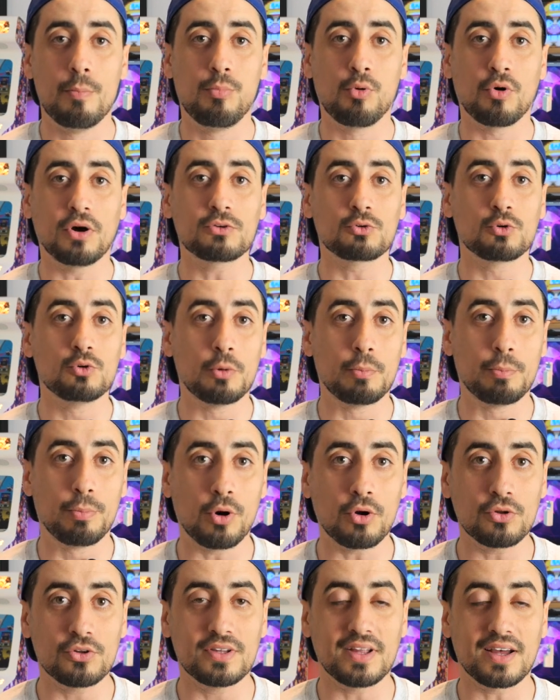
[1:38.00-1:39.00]
pour être une
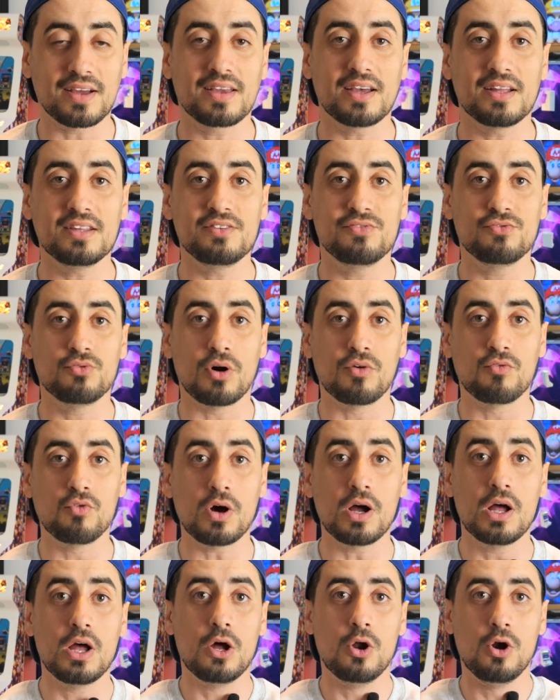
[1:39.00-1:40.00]
borne d'arcade, il faut
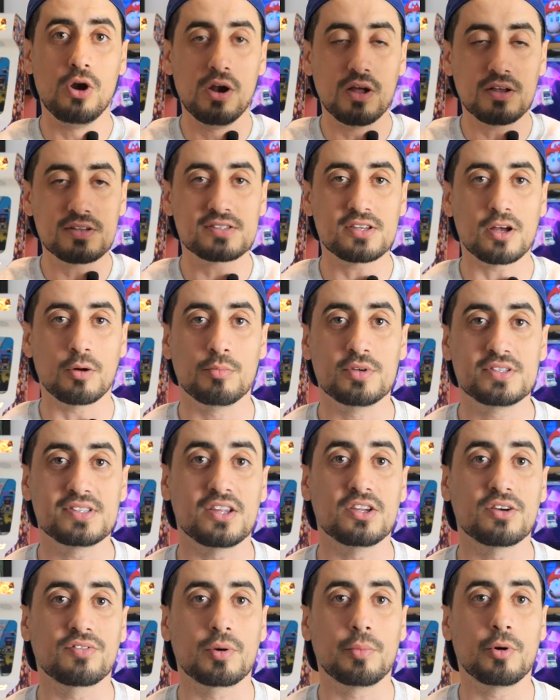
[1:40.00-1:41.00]
avoir l'ensemble,
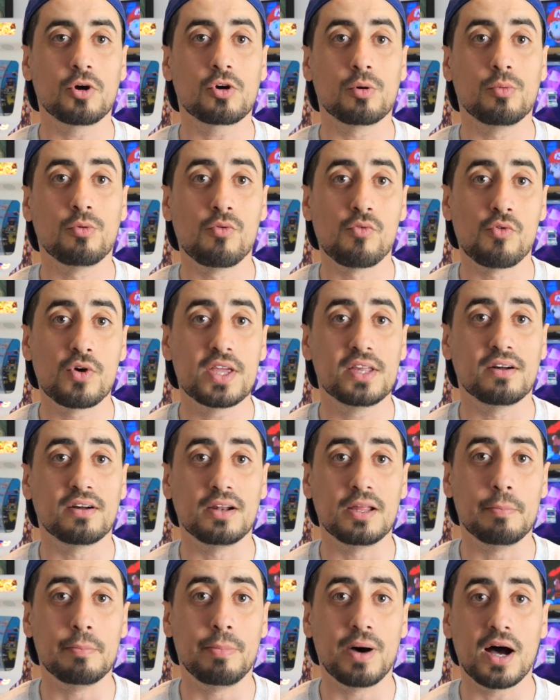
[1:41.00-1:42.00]
c'est-à-dire vraiment comme vous voyez dans
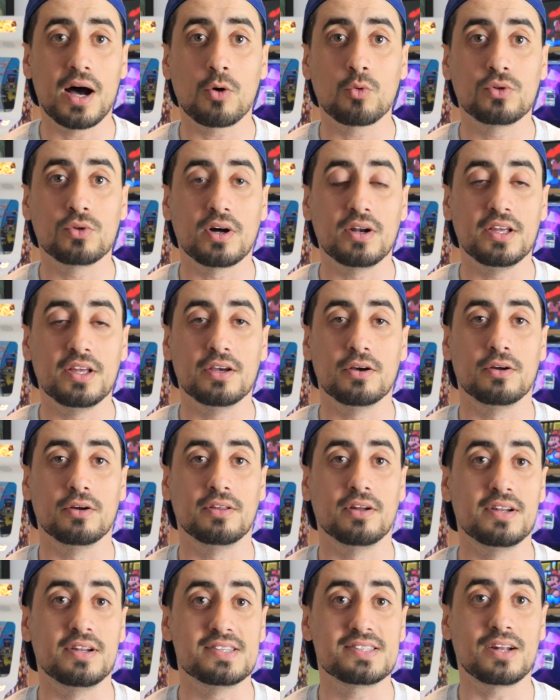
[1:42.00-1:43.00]
les bars ou dans les, euh,
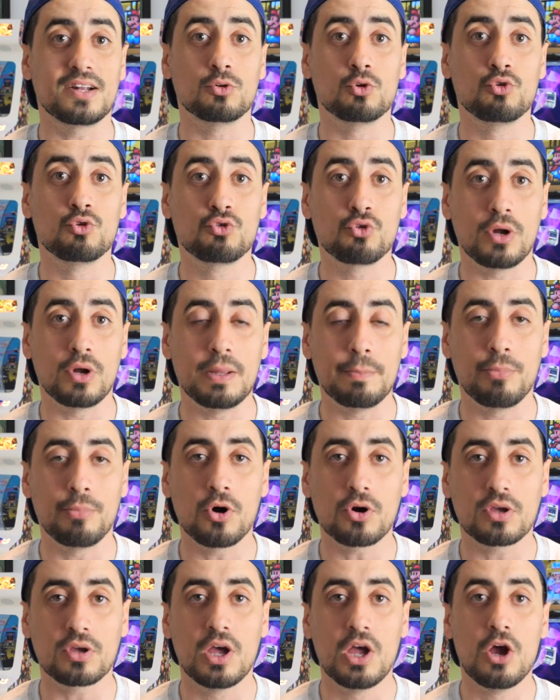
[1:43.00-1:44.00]
dans les salles de jeu à
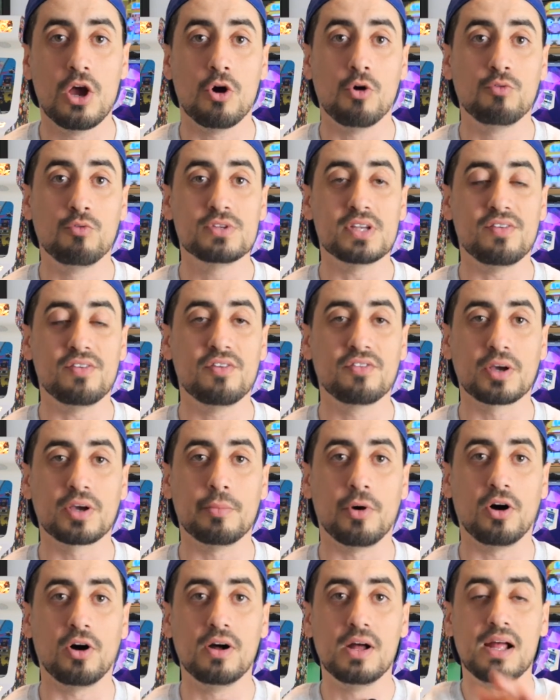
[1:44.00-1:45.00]
l'époque, où vous avez
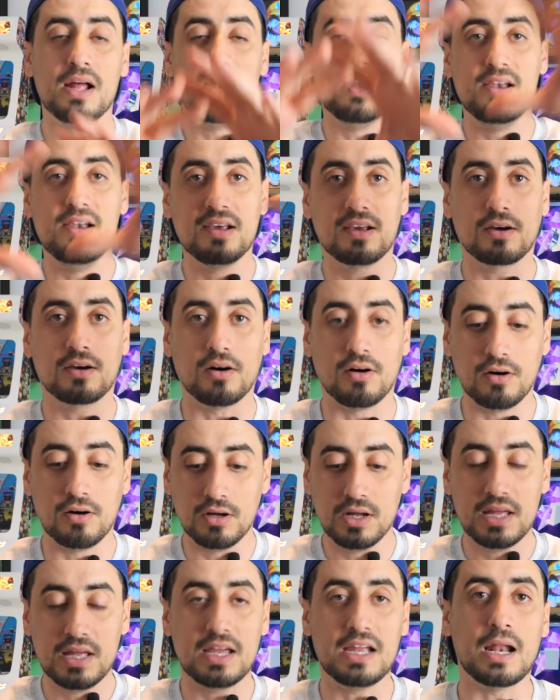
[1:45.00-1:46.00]
vraiment l'écran
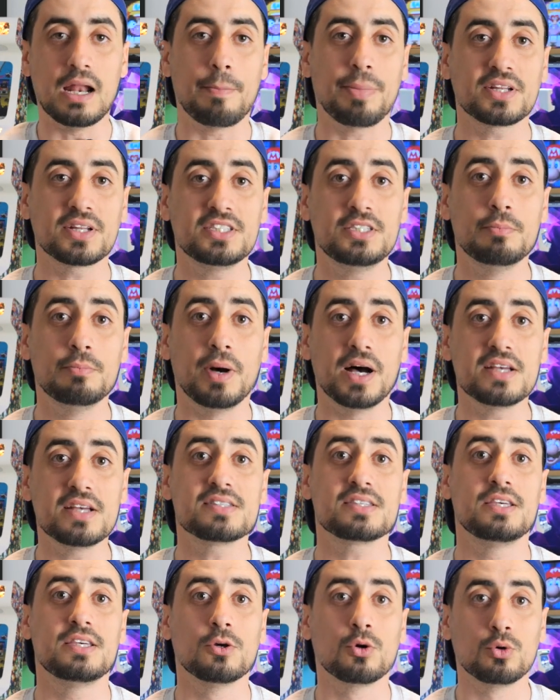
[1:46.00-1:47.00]
et la partie
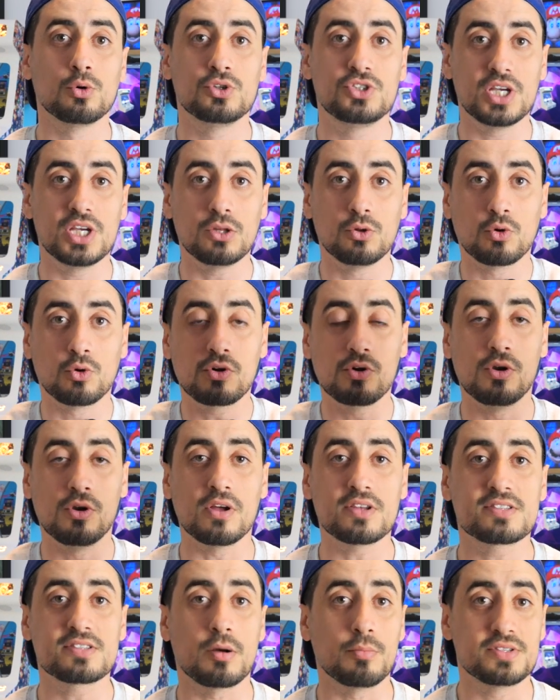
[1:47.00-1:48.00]
basse qui retient donc
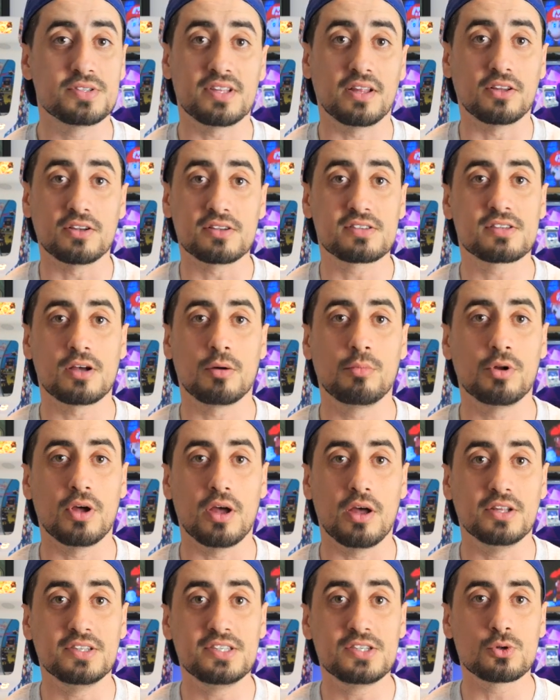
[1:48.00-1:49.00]
l'ensemble. C'est un ensemble
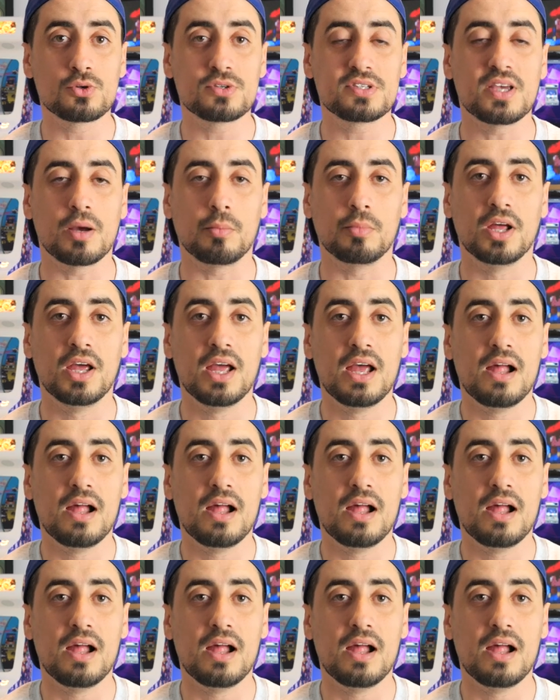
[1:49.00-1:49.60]
indissociable.